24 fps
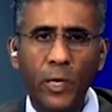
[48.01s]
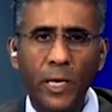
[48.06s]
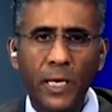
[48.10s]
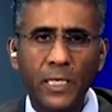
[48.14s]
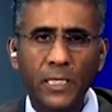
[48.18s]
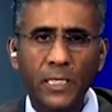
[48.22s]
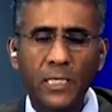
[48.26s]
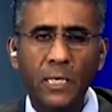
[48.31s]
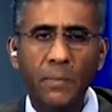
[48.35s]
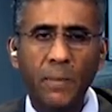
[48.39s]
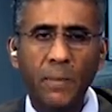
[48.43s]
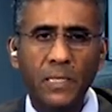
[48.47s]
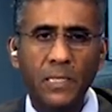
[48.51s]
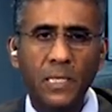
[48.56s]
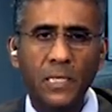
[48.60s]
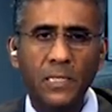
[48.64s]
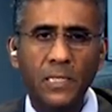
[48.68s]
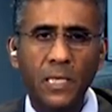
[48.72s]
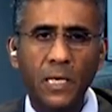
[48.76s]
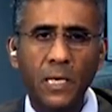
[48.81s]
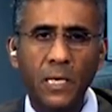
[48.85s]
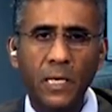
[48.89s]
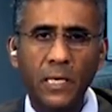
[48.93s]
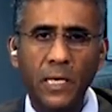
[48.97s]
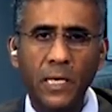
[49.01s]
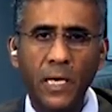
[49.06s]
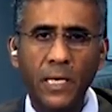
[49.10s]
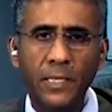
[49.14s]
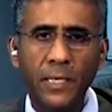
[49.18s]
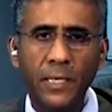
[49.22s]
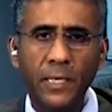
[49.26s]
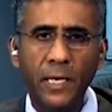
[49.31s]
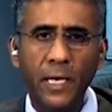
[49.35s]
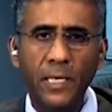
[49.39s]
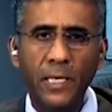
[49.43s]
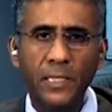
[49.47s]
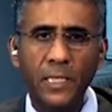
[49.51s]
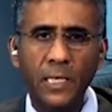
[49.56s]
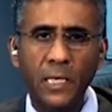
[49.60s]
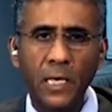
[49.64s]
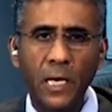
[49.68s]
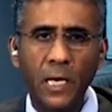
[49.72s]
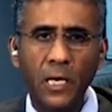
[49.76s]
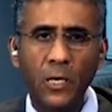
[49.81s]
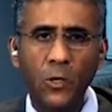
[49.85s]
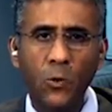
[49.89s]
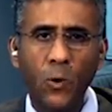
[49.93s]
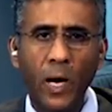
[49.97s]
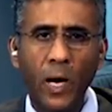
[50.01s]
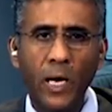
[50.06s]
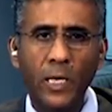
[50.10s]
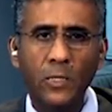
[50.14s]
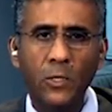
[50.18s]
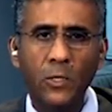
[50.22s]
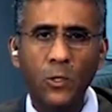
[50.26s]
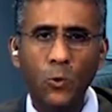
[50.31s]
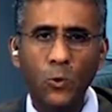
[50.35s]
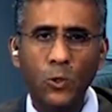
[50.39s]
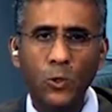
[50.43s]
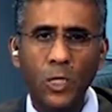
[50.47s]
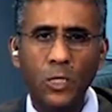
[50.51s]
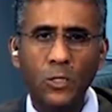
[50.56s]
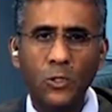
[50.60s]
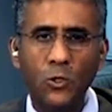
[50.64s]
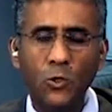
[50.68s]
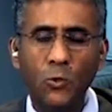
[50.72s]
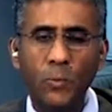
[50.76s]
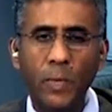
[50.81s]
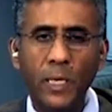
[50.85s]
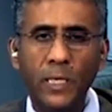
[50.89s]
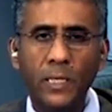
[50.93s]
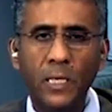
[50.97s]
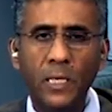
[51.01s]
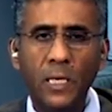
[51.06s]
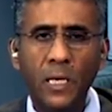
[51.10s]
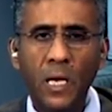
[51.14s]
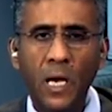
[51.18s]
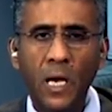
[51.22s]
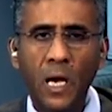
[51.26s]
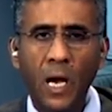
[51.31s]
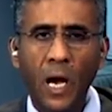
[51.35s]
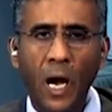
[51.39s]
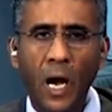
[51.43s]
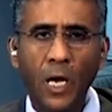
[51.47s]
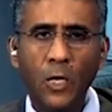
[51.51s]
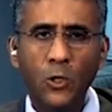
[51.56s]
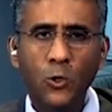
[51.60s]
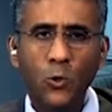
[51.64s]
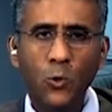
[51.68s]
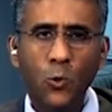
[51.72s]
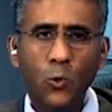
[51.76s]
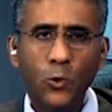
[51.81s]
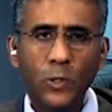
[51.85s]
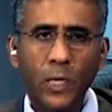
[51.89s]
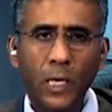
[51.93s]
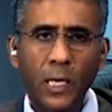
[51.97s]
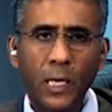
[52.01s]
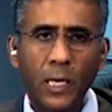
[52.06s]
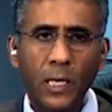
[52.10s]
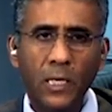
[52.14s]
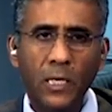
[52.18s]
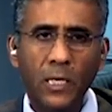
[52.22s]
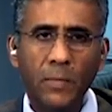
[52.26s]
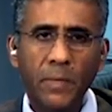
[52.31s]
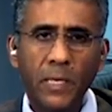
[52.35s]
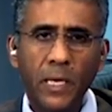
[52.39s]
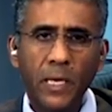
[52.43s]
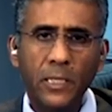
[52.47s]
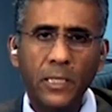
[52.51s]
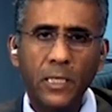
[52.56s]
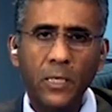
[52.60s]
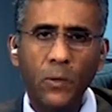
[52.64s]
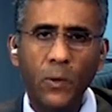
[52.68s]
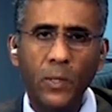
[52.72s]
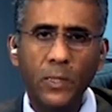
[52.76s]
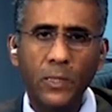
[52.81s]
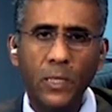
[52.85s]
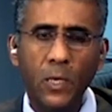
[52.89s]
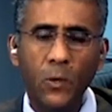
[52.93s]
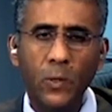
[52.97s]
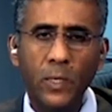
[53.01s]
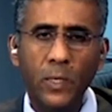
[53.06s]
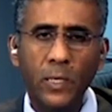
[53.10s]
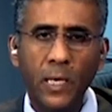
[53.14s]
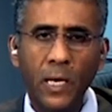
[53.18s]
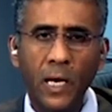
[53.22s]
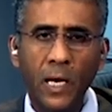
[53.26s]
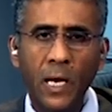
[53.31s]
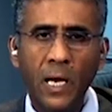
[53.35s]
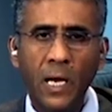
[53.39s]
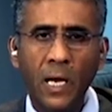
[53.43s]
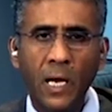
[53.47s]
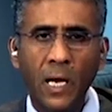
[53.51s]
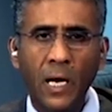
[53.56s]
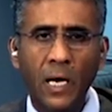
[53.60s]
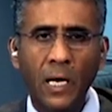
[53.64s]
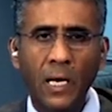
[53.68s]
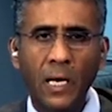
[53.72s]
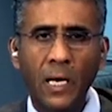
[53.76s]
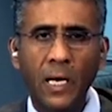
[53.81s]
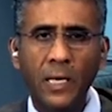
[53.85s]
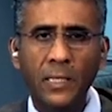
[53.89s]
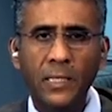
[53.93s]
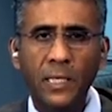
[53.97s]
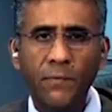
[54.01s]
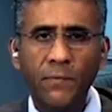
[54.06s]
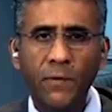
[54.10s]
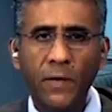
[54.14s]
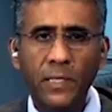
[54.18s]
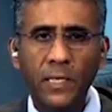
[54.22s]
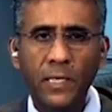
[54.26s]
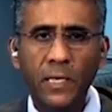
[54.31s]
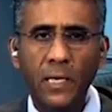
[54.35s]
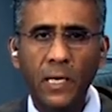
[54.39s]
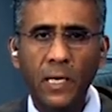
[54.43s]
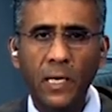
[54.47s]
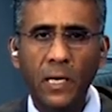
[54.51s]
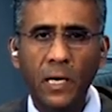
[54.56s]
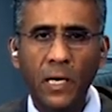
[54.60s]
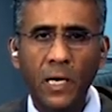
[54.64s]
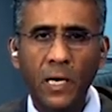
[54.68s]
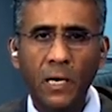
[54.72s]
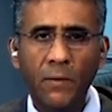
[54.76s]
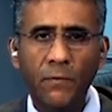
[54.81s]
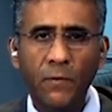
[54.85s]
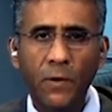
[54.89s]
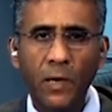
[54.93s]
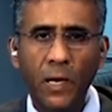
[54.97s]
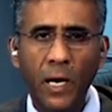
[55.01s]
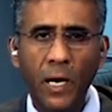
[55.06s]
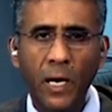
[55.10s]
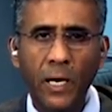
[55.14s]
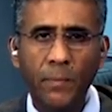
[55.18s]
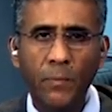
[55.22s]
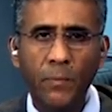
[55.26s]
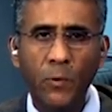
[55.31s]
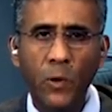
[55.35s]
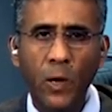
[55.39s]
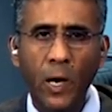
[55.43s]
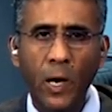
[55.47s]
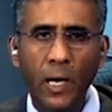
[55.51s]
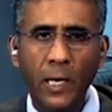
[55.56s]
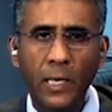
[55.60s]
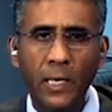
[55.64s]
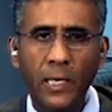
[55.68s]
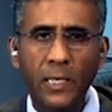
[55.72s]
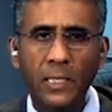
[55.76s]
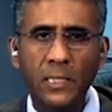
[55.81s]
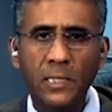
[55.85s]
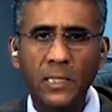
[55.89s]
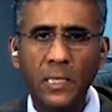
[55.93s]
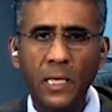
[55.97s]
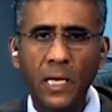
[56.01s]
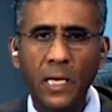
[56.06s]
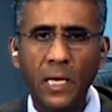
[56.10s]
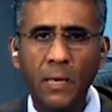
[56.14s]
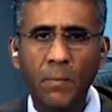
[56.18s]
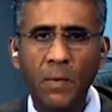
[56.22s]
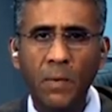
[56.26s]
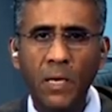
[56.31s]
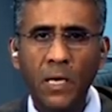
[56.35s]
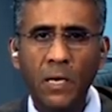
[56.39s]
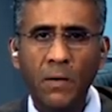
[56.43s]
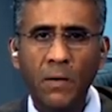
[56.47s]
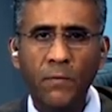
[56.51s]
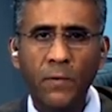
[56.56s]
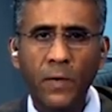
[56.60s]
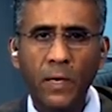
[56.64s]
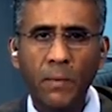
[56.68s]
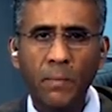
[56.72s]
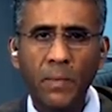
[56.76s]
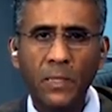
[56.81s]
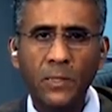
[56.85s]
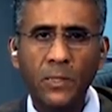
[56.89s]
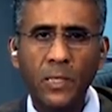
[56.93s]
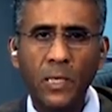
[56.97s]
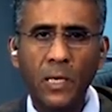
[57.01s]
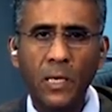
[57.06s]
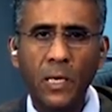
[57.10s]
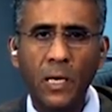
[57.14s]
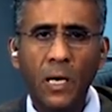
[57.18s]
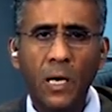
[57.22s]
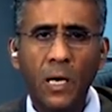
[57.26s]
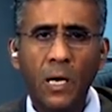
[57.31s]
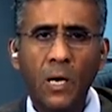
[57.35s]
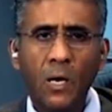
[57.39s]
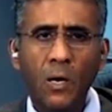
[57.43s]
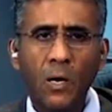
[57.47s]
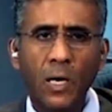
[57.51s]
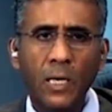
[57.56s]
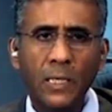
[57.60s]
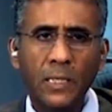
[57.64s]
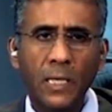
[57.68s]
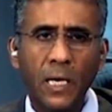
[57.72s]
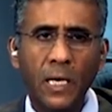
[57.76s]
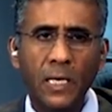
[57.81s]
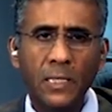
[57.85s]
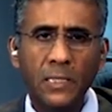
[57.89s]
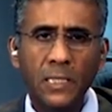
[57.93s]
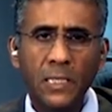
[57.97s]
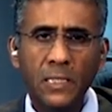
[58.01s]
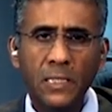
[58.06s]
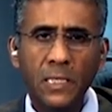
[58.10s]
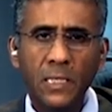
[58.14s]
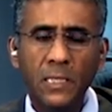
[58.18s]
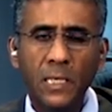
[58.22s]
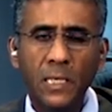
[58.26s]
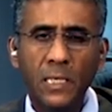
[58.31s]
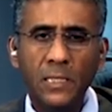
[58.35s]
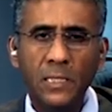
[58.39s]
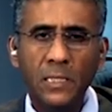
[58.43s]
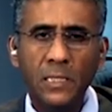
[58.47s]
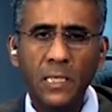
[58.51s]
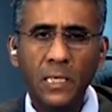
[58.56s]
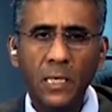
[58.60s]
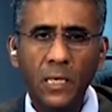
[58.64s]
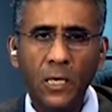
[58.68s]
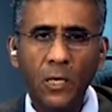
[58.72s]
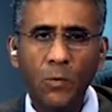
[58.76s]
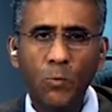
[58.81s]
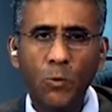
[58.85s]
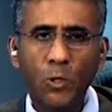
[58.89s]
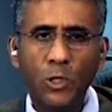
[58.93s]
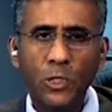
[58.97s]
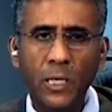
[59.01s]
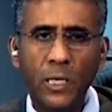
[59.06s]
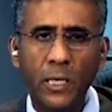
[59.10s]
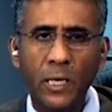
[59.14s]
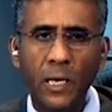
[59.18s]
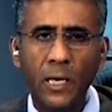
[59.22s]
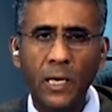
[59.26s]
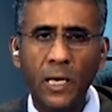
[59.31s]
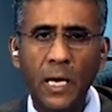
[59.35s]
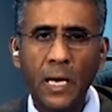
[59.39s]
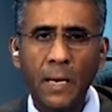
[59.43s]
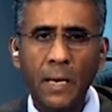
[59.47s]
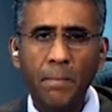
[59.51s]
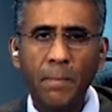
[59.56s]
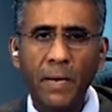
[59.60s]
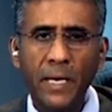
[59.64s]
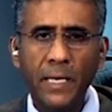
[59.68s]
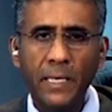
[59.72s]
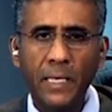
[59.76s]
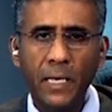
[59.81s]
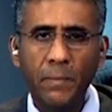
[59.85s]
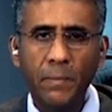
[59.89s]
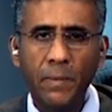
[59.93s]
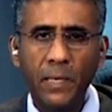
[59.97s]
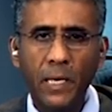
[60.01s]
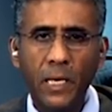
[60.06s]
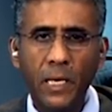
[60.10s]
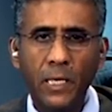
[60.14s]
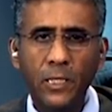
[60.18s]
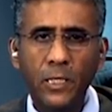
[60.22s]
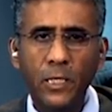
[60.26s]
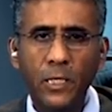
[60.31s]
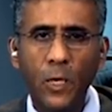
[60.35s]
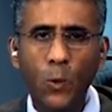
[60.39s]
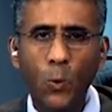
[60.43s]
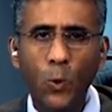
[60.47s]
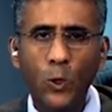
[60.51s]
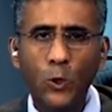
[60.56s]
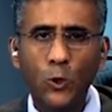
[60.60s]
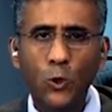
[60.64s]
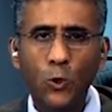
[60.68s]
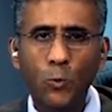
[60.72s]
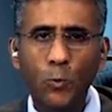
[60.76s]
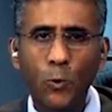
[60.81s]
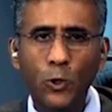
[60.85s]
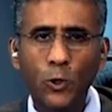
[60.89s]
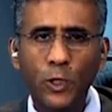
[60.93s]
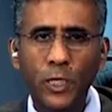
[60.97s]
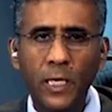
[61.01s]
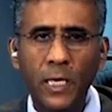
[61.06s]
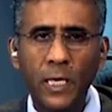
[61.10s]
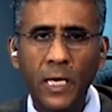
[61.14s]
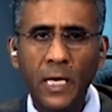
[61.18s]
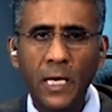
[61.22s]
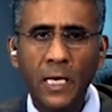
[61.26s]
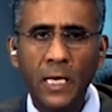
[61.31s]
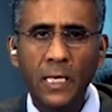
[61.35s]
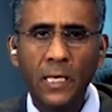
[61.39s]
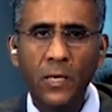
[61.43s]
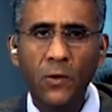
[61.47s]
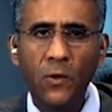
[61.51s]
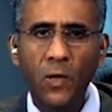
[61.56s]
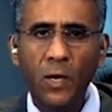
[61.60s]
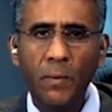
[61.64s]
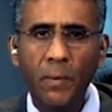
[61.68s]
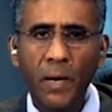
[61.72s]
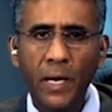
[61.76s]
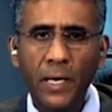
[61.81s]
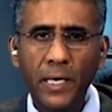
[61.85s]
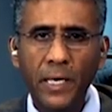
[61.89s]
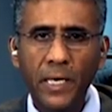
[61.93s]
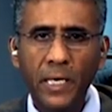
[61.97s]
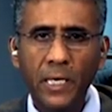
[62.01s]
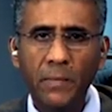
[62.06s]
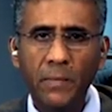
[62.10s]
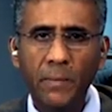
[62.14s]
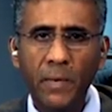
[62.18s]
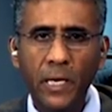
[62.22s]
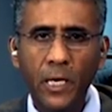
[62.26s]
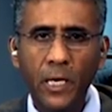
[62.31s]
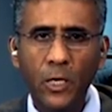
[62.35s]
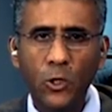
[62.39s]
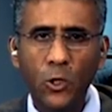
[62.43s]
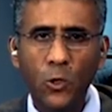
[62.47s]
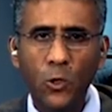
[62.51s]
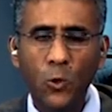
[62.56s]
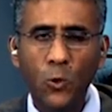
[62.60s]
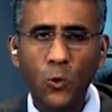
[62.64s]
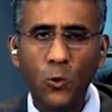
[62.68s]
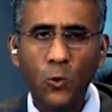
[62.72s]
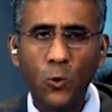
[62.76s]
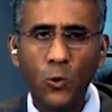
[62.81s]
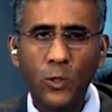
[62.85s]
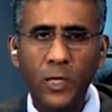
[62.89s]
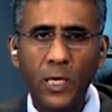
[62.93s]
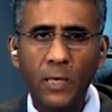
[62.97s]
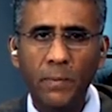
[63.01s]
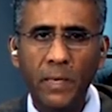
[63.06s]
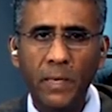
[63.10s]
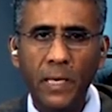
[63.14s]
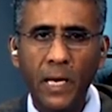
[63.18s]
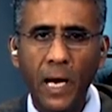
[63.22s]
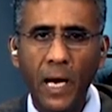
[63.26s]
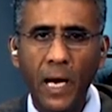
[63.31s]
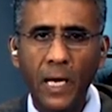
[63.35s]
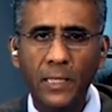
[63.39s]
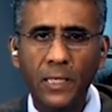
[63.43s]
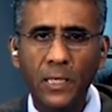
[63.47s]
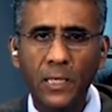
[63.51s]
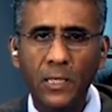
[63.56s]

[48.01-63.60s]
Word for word: رئيس مجلس القيادة الرئاسي اللواء دروس الزبيدي الجهود الإقليمية والدولية الهادفة لإيقاف الحرب وإحلال السلام في المنطقة وتعزيز التنسيق المشترك بين بلادنا وجيبوتي لضمان حماية خطوط الملاحة